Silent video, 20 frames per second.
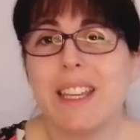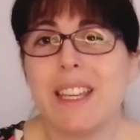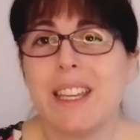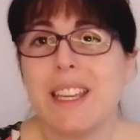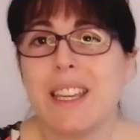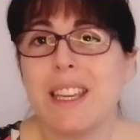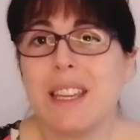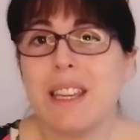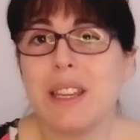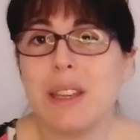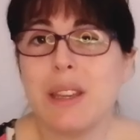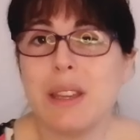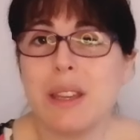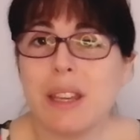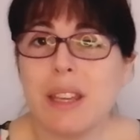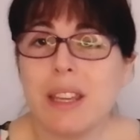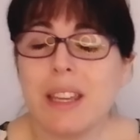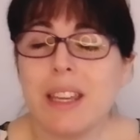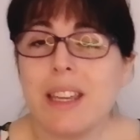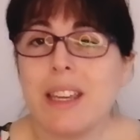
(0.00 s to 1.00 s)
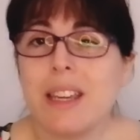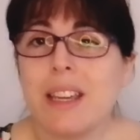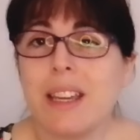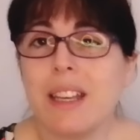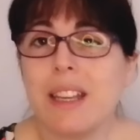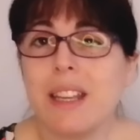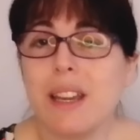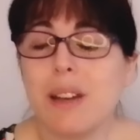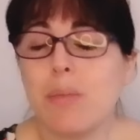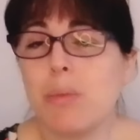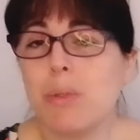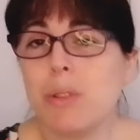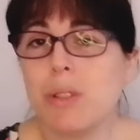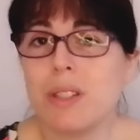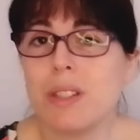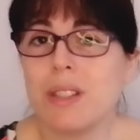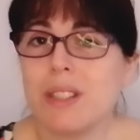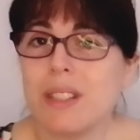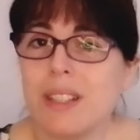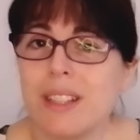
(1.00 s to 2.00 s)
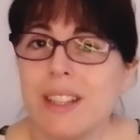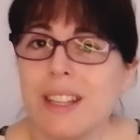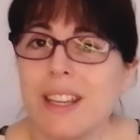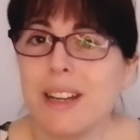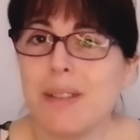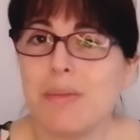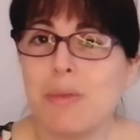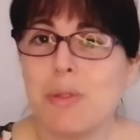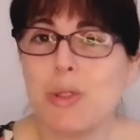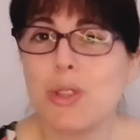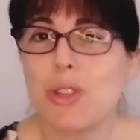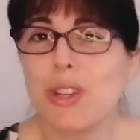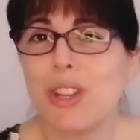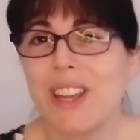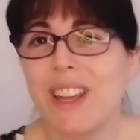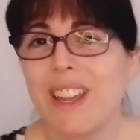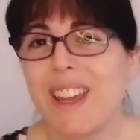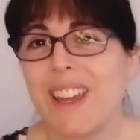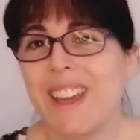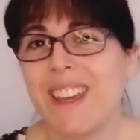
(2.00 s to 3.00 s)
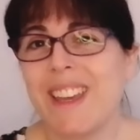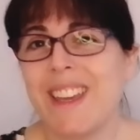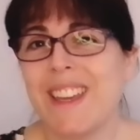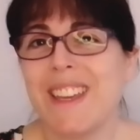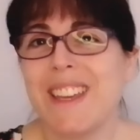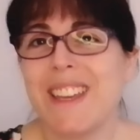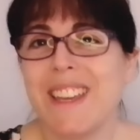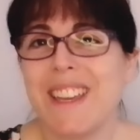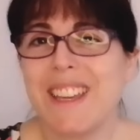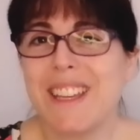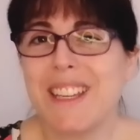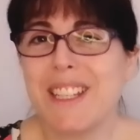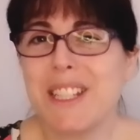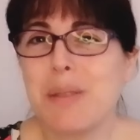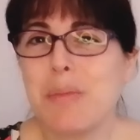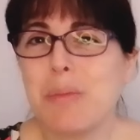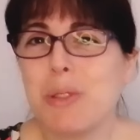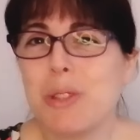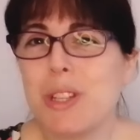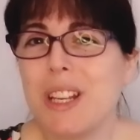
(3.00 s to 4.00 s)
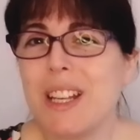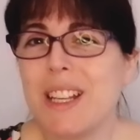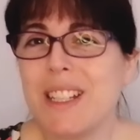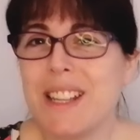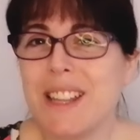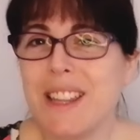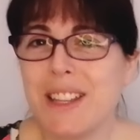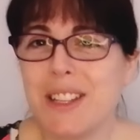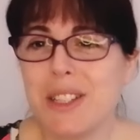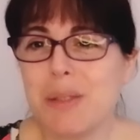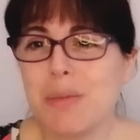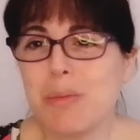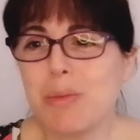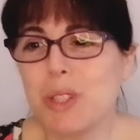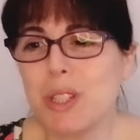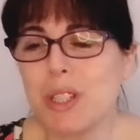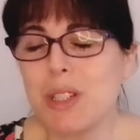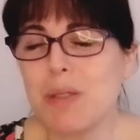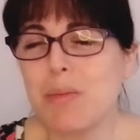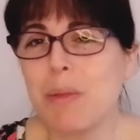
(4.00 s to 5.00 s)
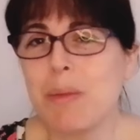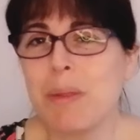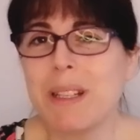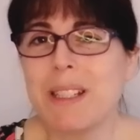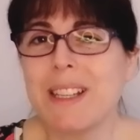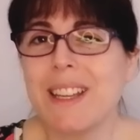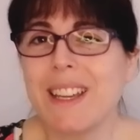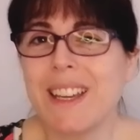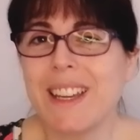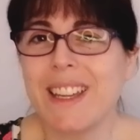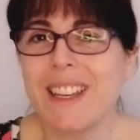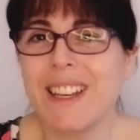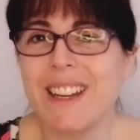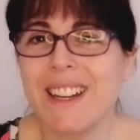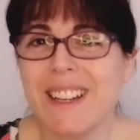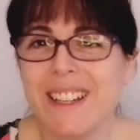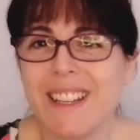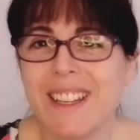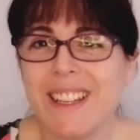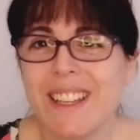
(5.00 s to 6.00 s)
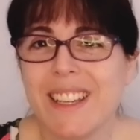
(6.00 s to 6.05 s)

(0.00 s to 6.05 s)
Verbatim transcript: y, quería pues digamos eh, que esa mochila se hiciese muchísimo más ligera